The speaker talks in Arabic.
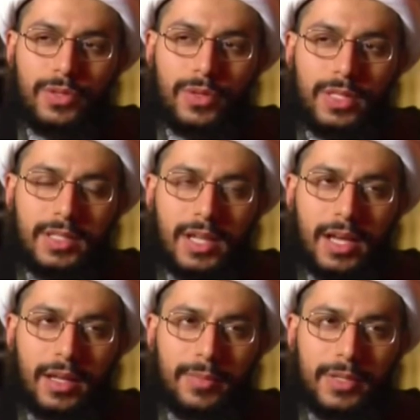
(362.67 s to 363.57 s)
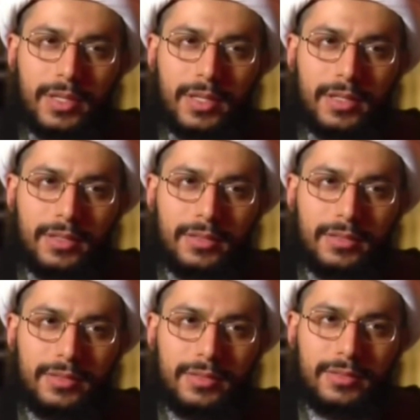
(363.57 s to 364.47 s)
في اللغة العربية
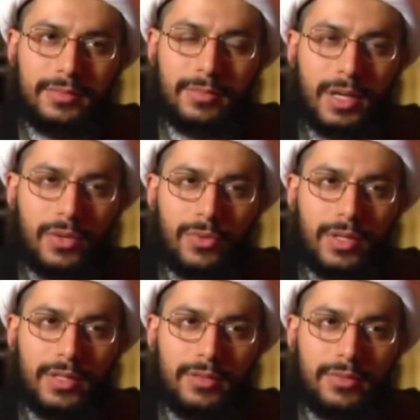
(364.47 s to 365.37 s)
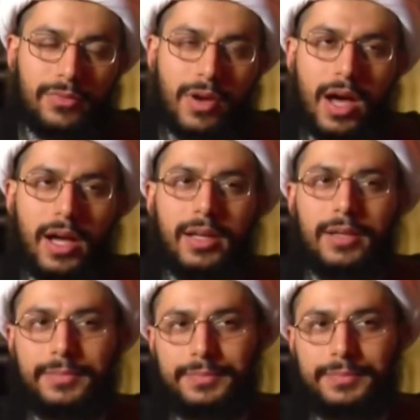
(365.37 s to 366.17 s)
ما هو فاعل